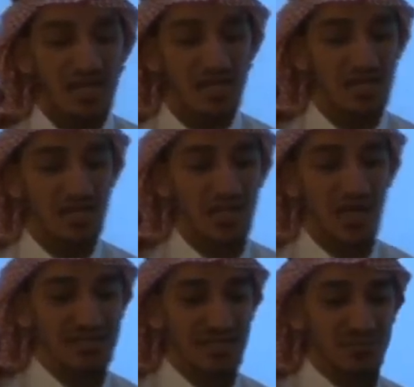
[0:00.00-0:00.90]

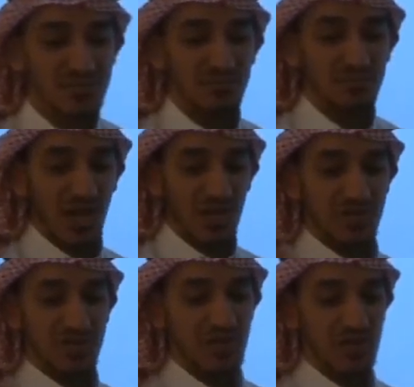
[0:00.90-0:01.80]
لا تبدا
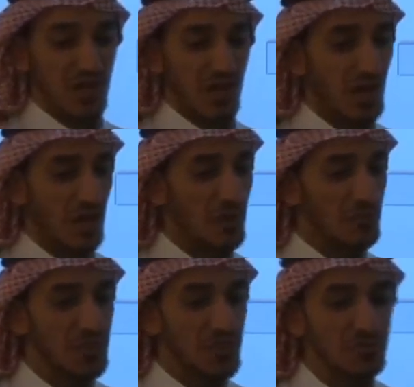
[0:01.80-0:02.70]
بحثك آه،
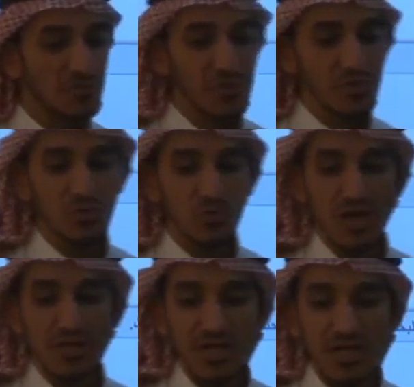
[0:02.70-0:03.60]
مثلا
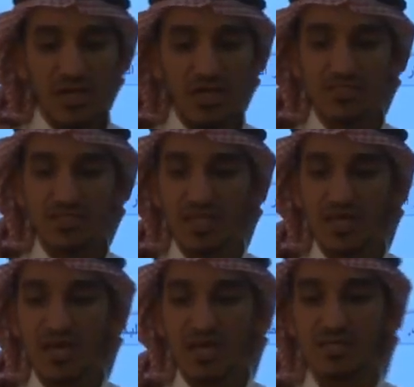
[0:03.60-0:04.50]
بعنوان أنت
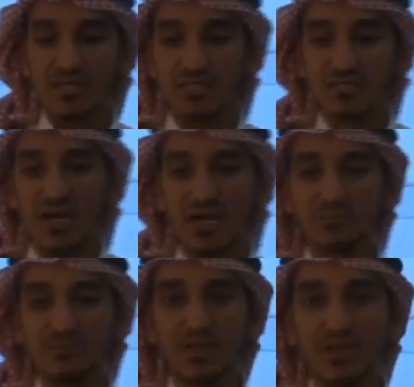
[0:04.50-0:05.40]
لا
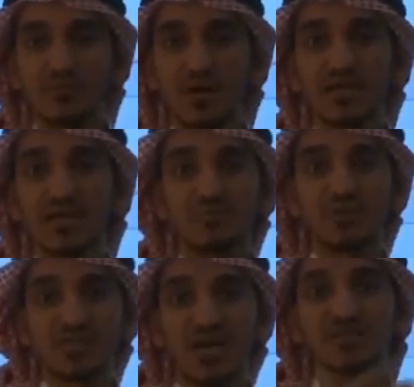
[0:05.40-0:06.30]
تعلم مثلا ما هي
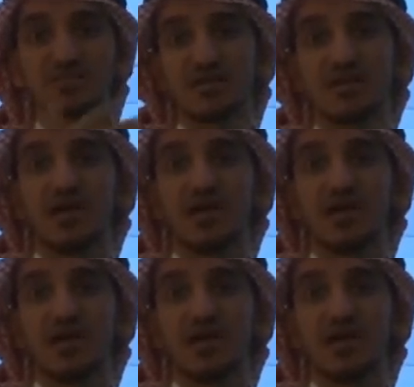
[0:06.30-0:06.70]
المصادر